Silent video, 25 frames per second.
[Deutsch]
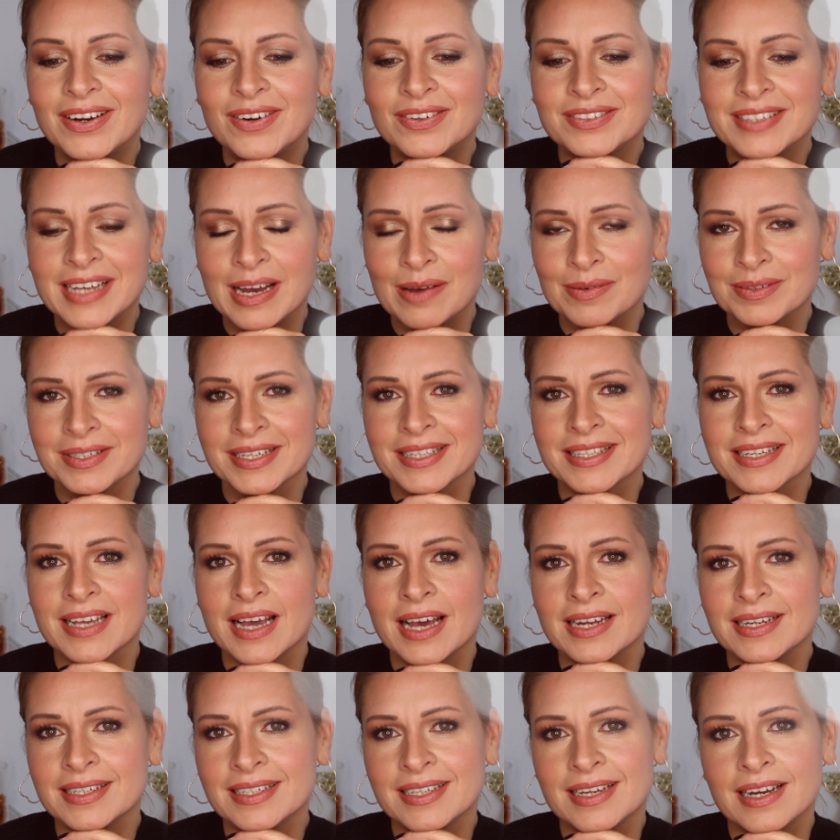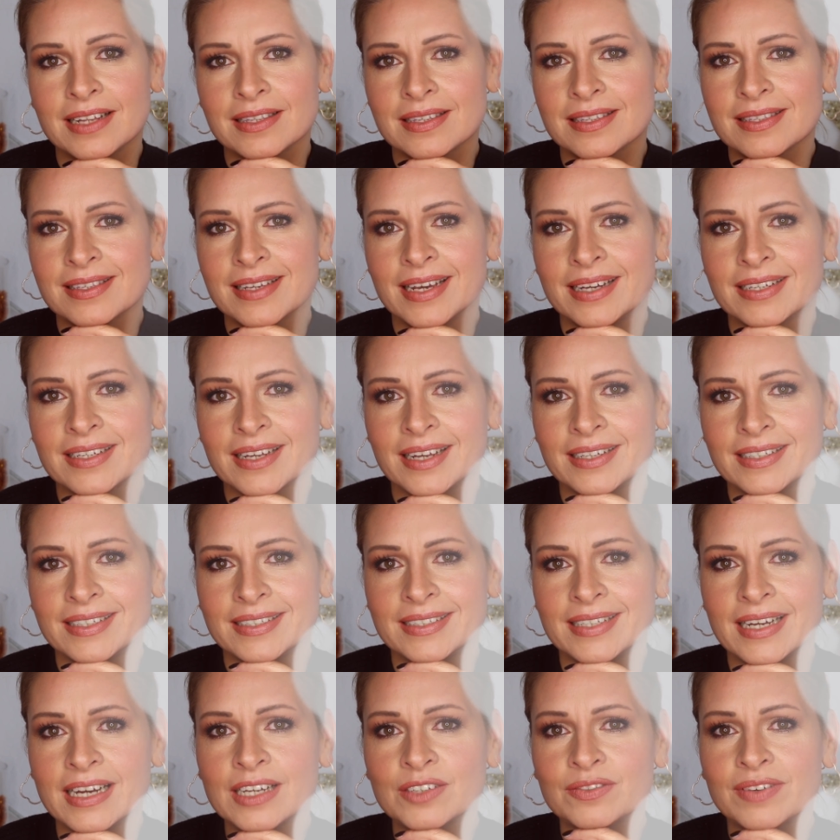Und da habe ich jetzt gerade die ganze Zeit dran
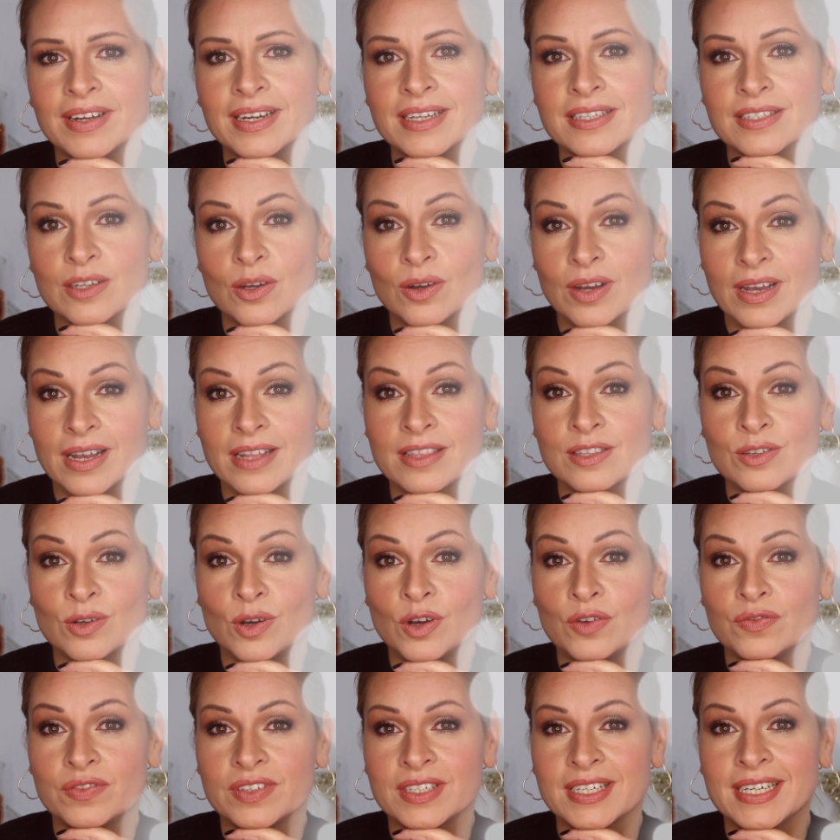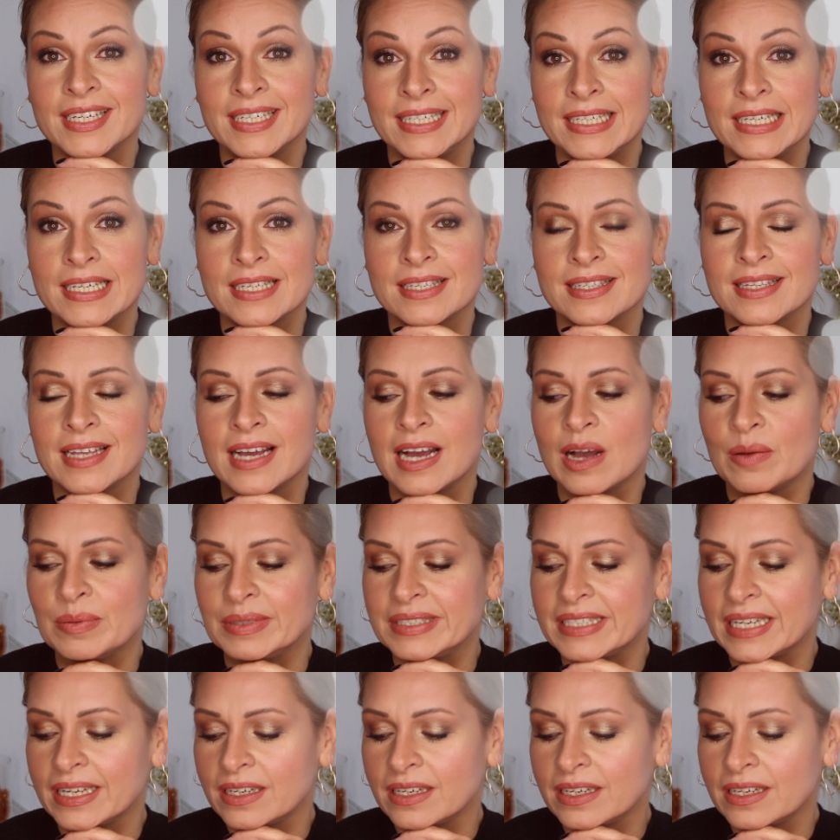gedacht, weil ich es auch ganz häufig gelesen habe.